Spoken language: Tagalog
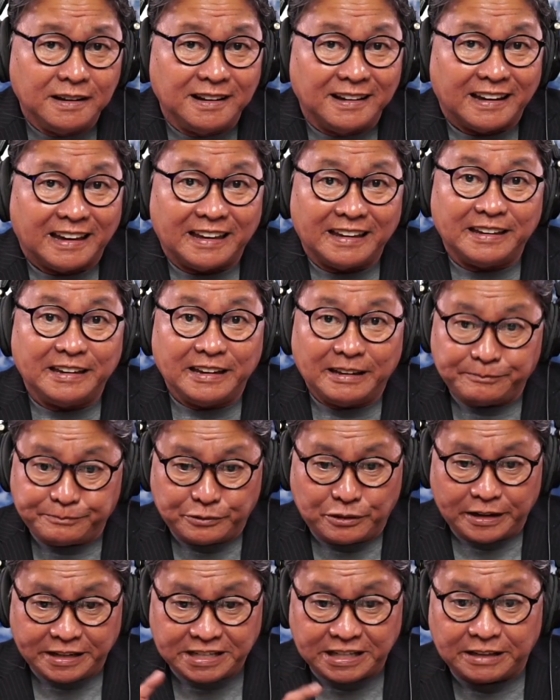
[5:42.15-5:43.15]
Eh yan po
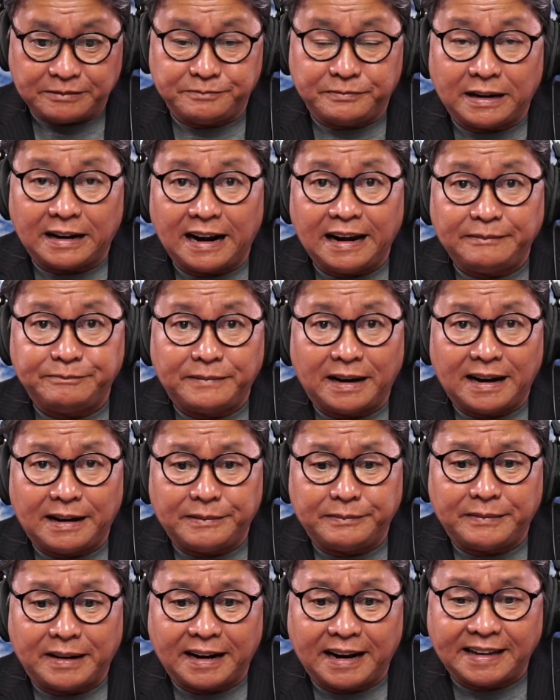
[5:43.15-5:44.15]
isang mga
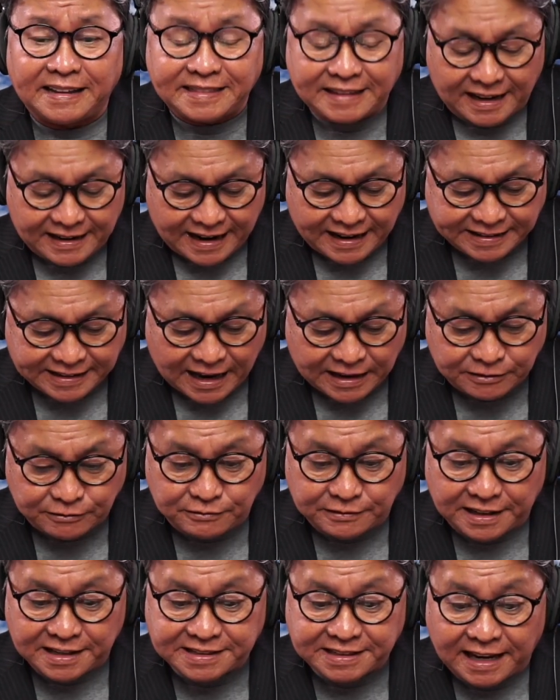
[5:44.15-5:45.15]
magandang
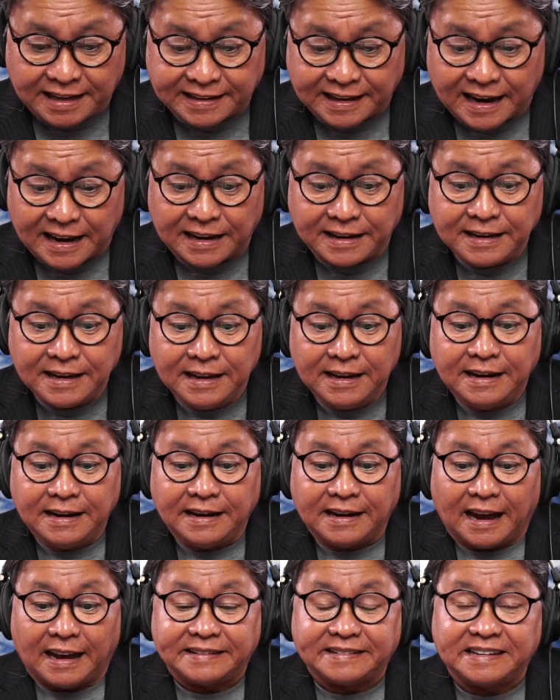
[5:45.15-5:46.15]
katanungan sana
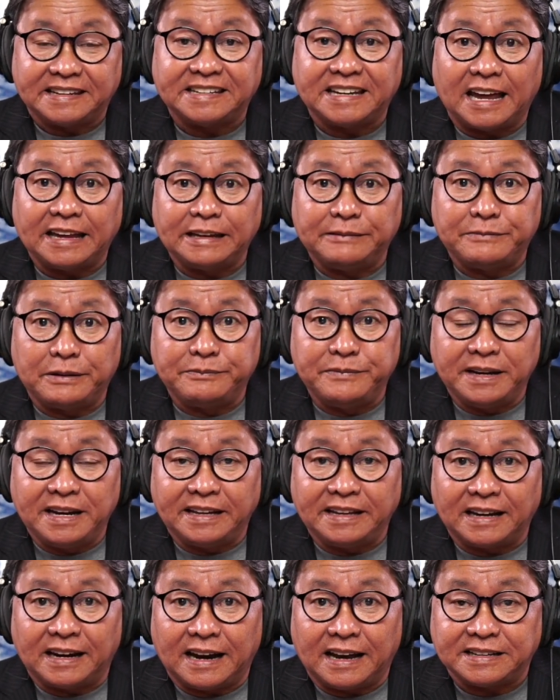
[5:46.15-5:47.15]
at sana mabigyan
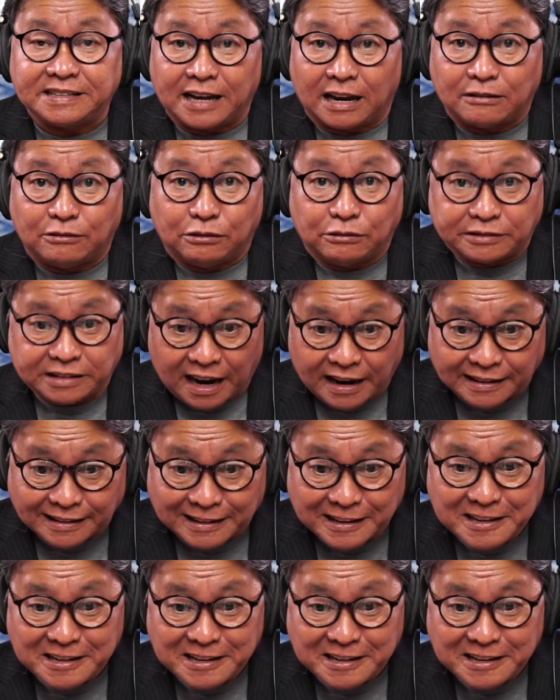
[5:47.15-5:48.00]
ng kasagutan.